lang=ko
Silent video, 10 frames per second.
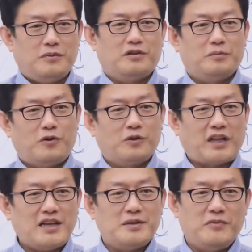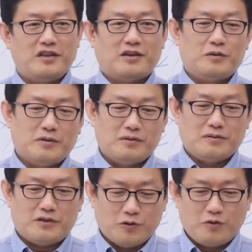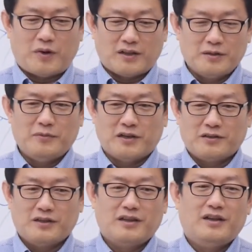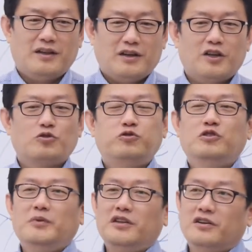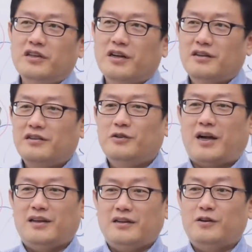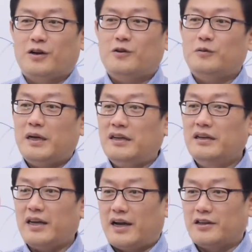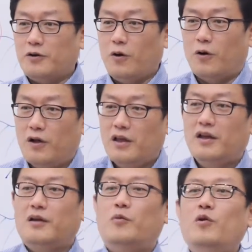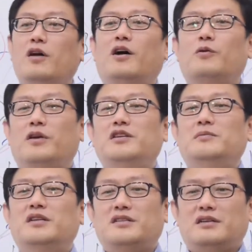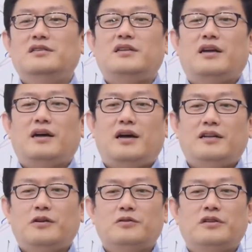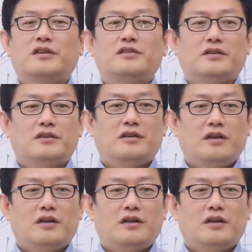막 뭐라고 따집니다. 그러면 그것도 맞는 말이요. 예, 구름이 너니라 그건 또 아닌 것 같고 막 이런 게 아니고 뭘 하고 계시면 전체가 하나로 느껴져요.